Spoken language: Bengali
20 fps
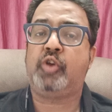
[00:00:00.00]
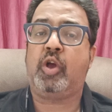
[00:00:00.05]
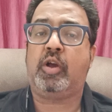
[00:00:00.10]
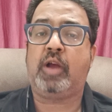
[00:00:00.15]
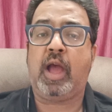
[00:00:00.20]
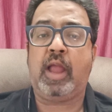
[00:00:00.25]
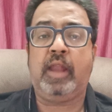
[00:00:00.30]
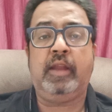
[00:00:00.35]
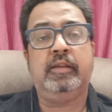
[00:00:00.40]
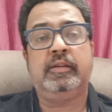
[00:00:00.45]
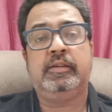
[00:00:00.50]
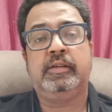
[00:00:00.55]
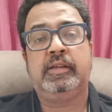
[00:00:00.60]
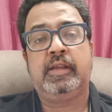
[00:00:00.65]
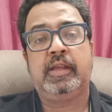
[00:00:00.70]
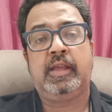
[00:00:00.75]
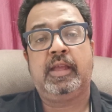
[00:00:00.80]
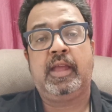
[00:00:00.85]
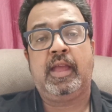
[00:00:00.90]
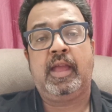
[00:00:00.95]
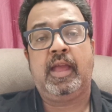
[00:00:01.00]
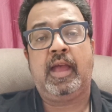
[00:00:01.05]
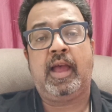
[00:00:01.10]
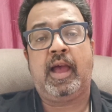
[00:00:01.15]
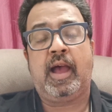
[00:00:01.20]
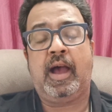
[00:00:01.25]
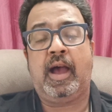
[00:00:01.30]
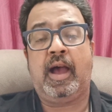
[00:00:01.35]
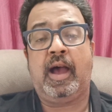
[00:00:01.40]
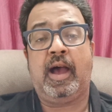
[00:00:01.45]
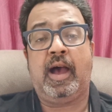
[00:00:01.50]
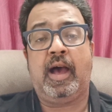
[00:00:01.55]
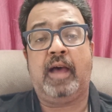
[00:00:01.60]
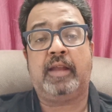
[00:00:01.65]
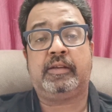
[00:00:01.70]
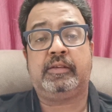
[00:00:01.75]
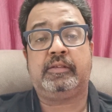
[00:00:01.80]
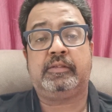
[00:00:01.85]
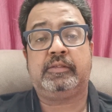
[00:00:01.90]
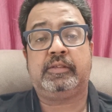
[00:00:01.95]
সকাল আর
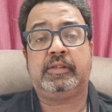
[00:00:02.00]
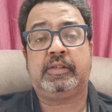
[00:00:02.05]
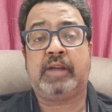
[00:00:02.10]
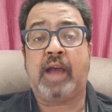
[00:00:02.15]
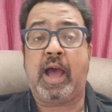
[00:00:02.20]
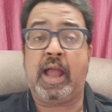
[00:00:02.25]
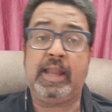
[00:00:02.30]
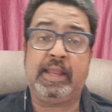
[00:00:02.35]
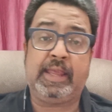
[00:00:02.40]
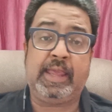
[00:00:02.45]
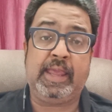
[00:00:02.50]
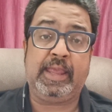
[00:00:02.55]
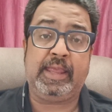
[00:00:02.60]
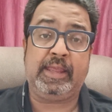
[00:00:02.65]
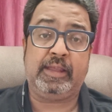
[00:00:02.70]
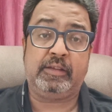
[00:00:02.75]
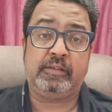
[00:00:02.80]
কালকে